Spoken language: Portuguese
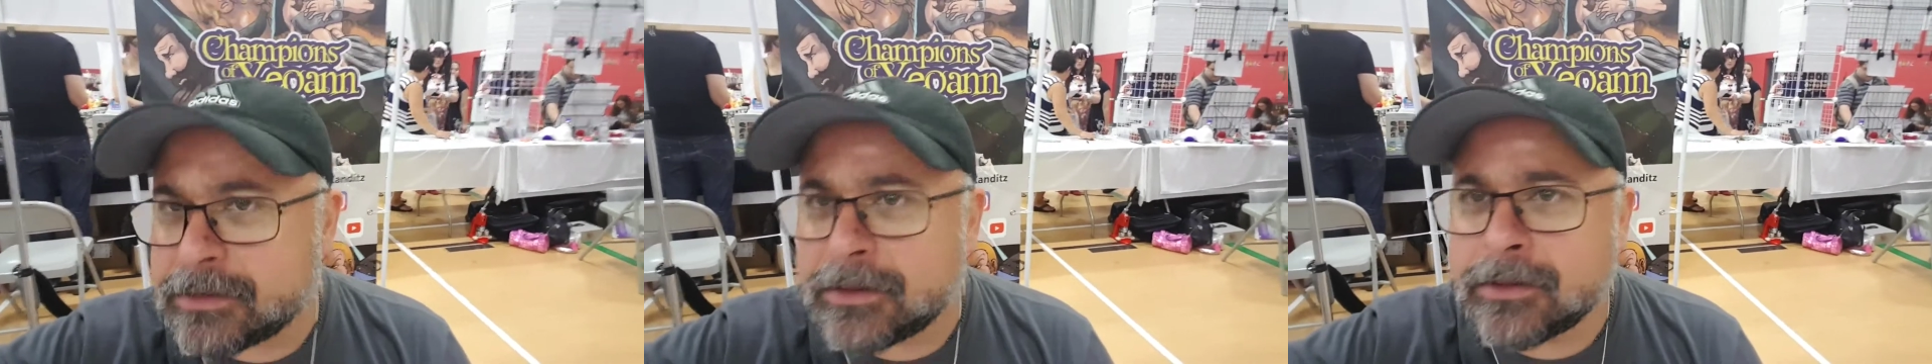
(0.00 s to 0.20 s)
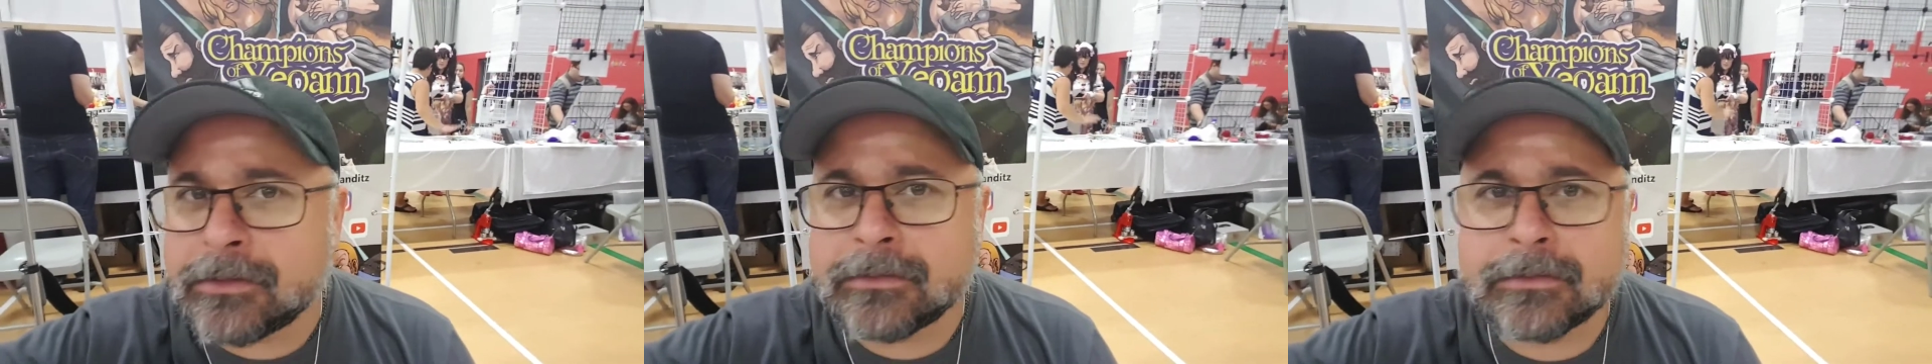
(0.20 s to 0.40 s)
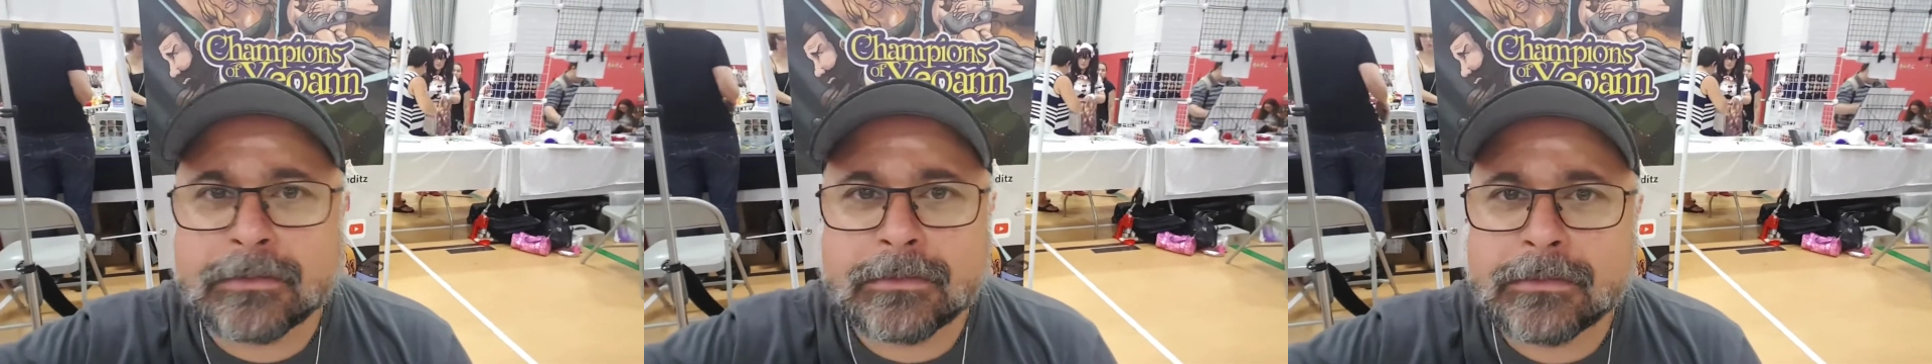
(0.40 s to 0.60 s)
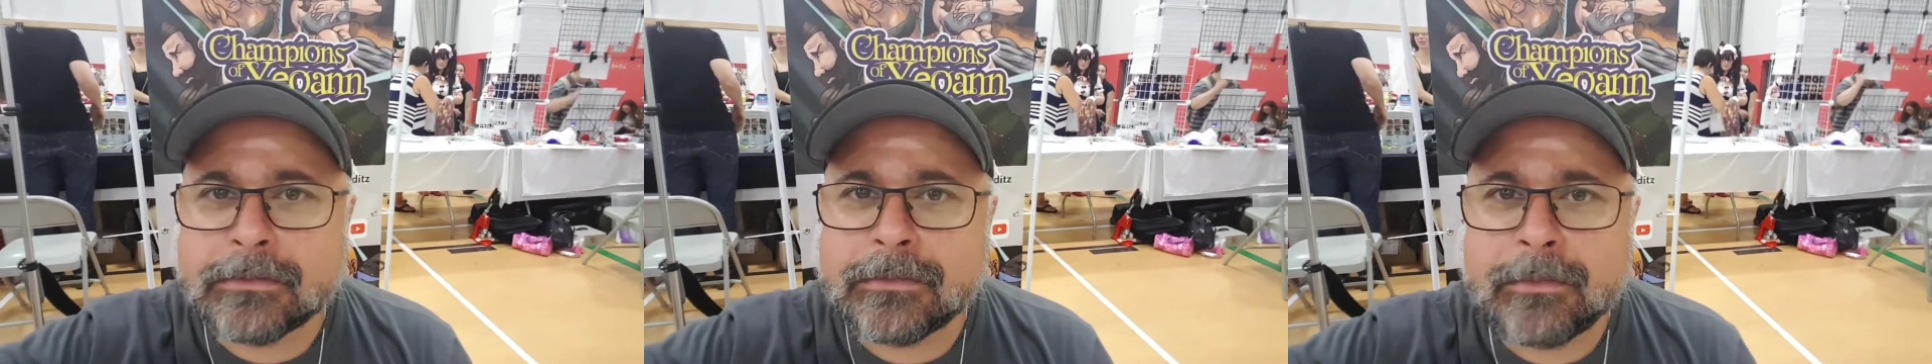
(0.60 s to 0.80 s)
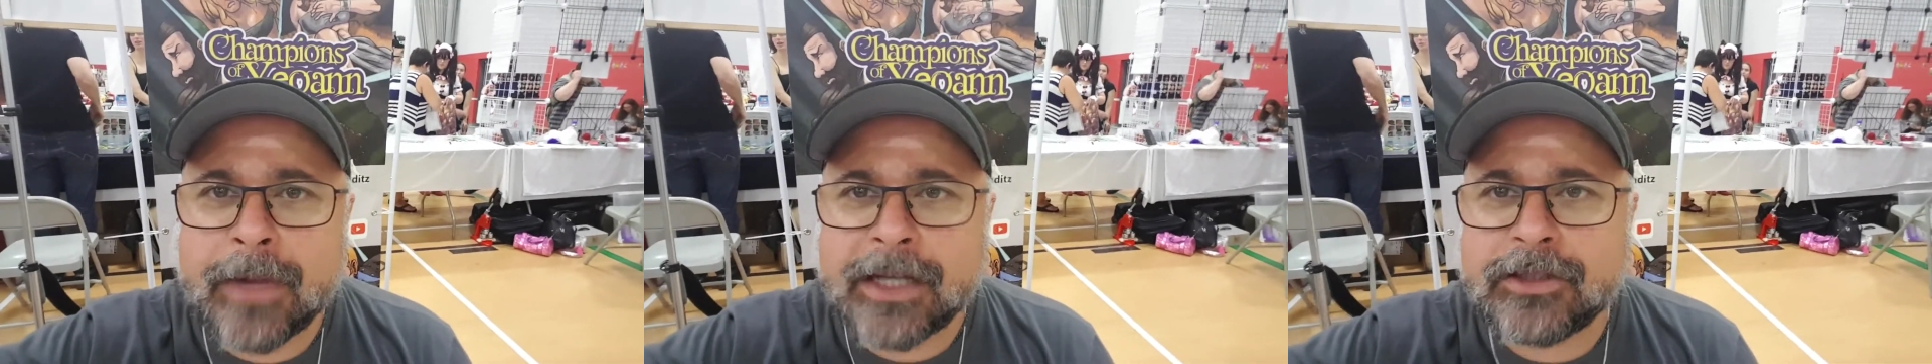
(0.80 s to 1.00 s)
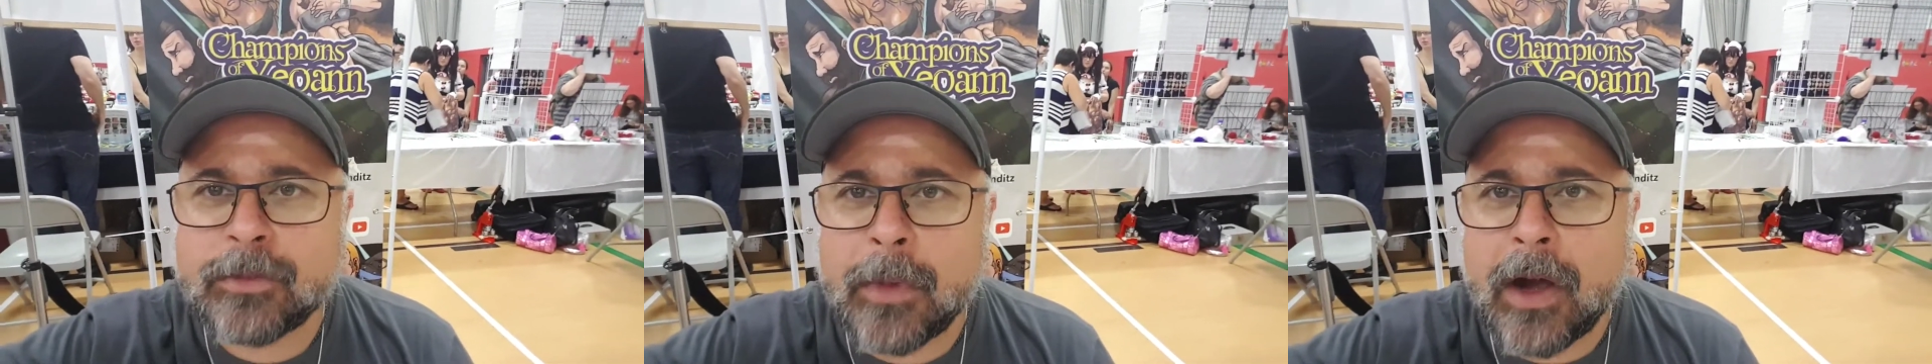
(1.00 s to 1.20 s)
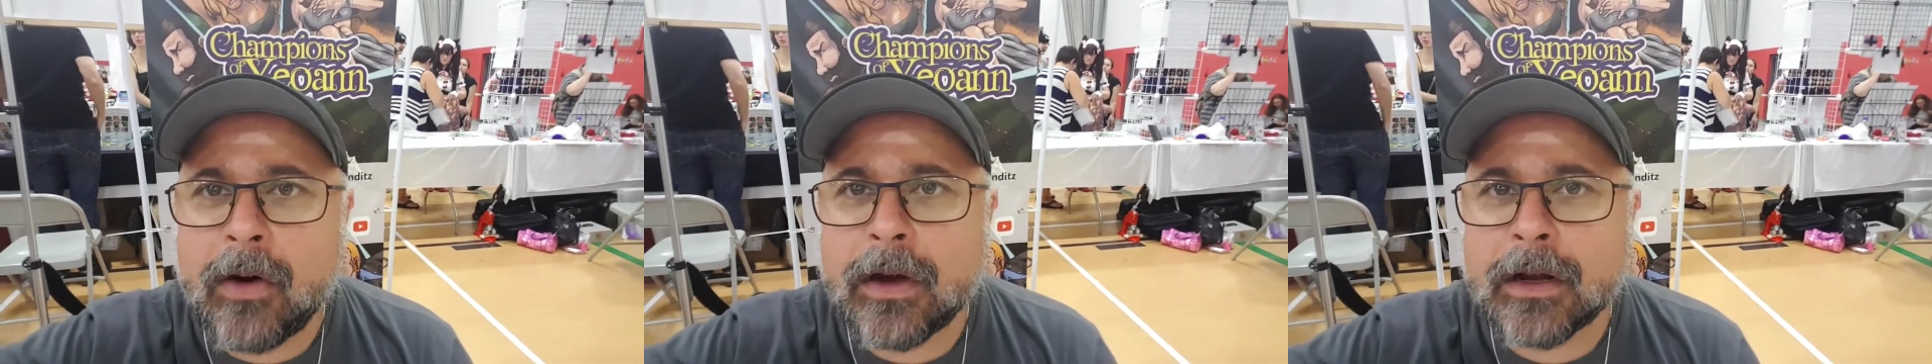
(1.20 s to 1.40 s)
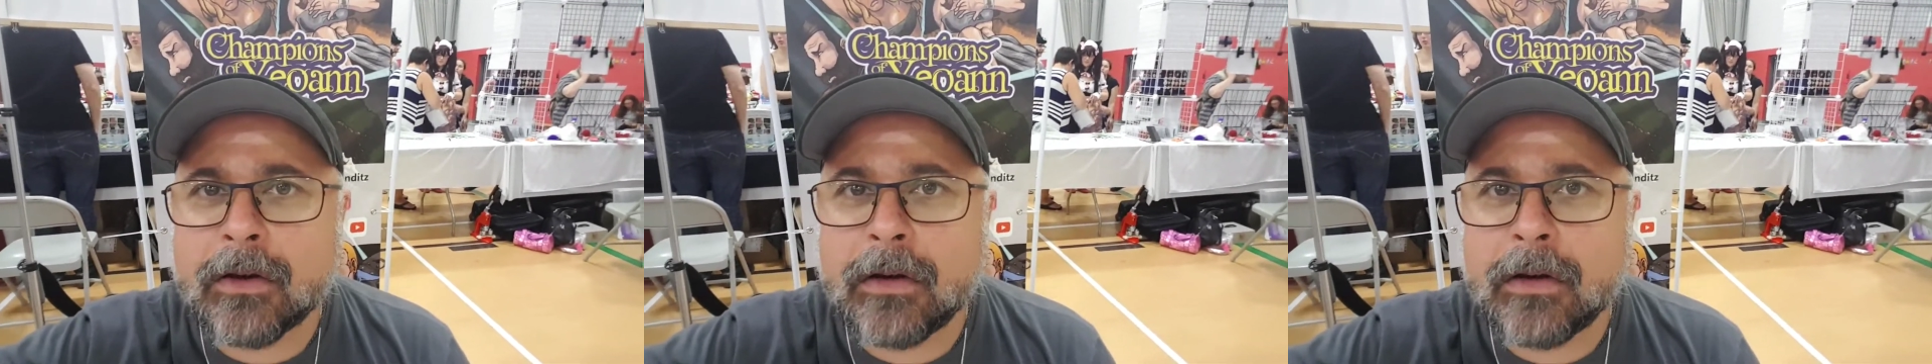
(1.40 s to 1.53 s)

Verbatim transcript: são mais de uma hora